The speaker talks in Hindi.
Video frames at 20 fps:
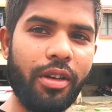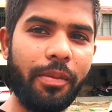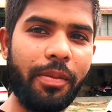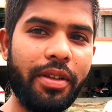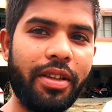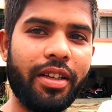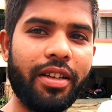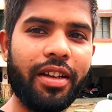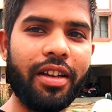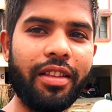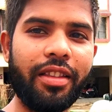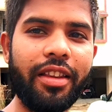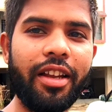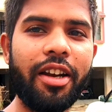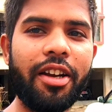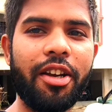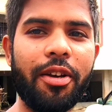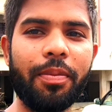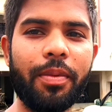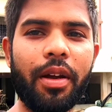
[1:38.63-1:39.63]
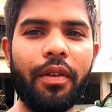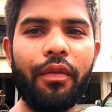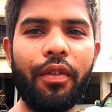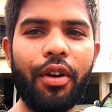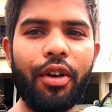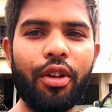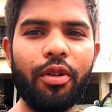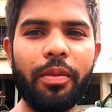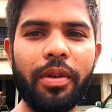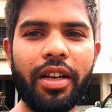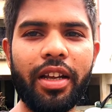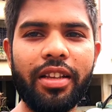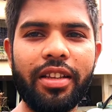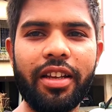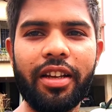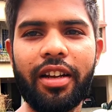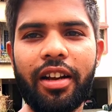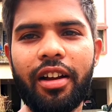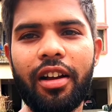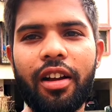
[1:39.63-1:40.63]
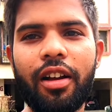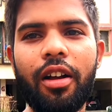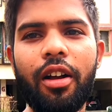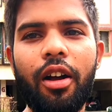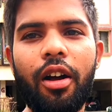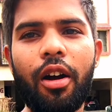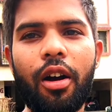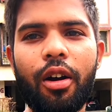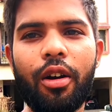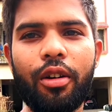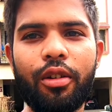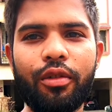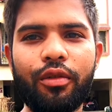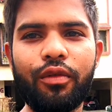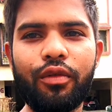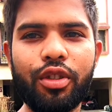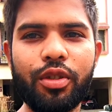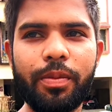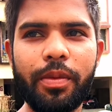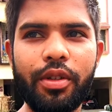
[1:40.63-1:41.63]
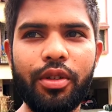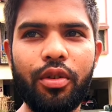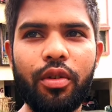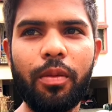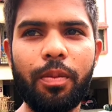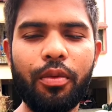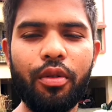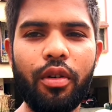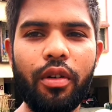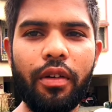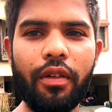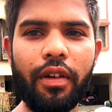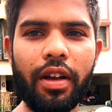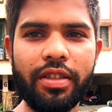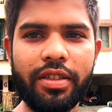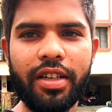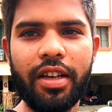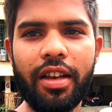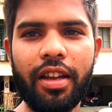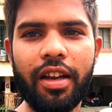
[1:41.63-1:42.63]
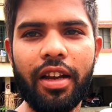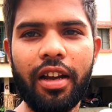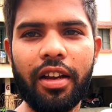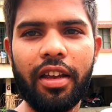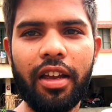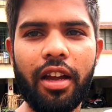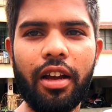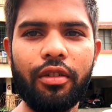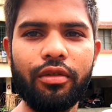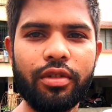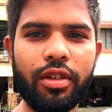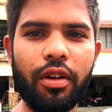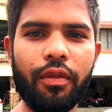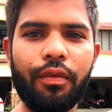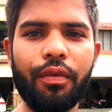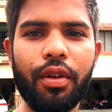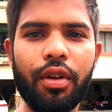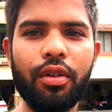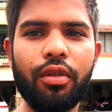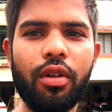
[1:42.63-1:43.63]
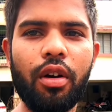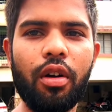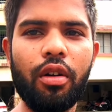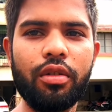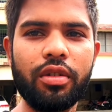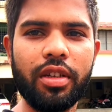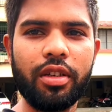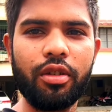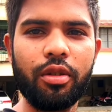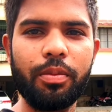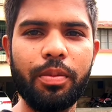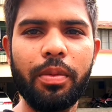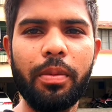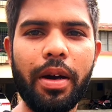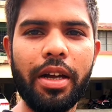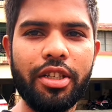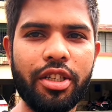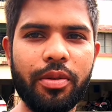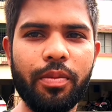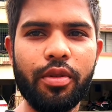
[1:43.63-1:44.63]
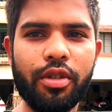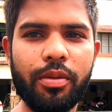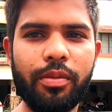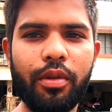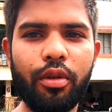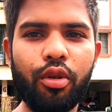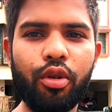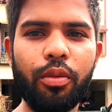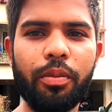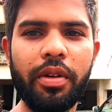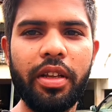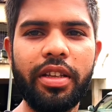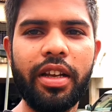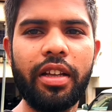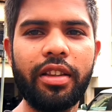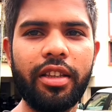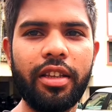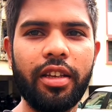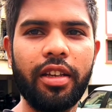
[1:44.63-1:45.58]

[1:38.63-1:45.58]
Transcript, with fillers: ने अभी तक कितने ट्रिप का वीडियो मेरा देखा और उसमें जो आपको अच्छा लगा क्या उसका व्यू और उसका जो बारिश के मौसम लोग घूमने जाते